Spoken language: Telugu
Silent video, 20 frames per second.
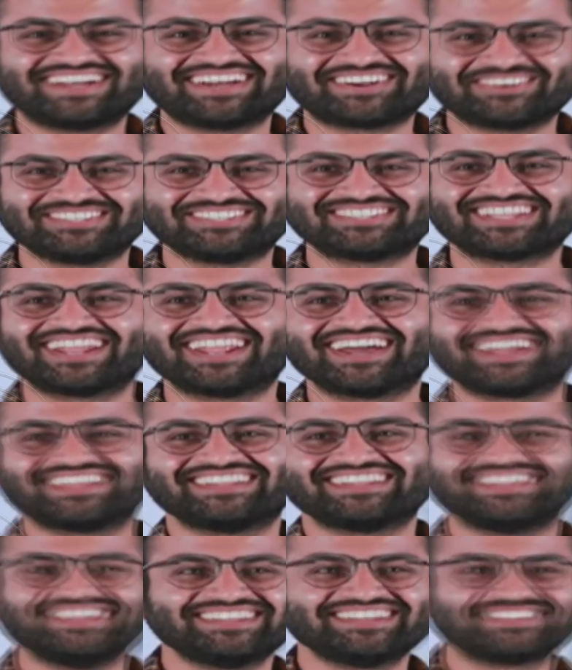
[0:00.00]
కొత్త నాకు
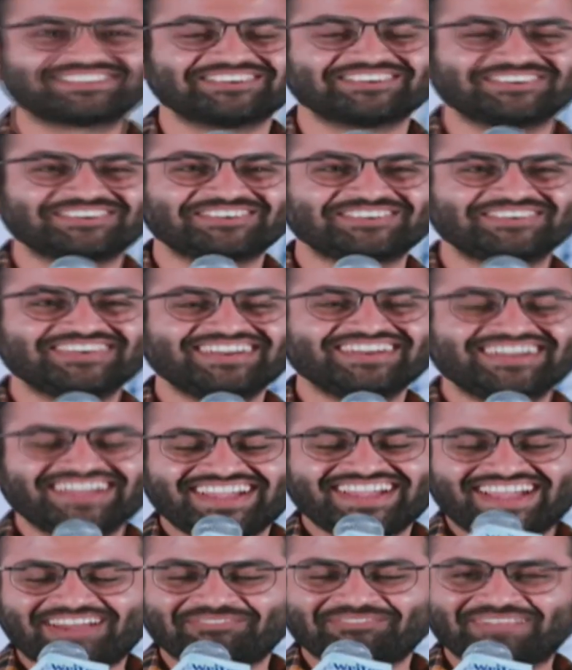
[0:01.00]
ఇది సో
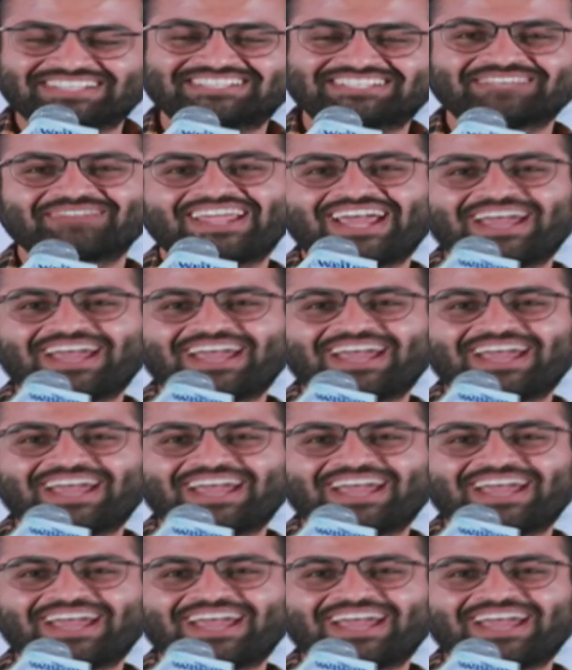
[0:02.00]
ఐఎమ్ ఎక్స్ట్రీమ్లీ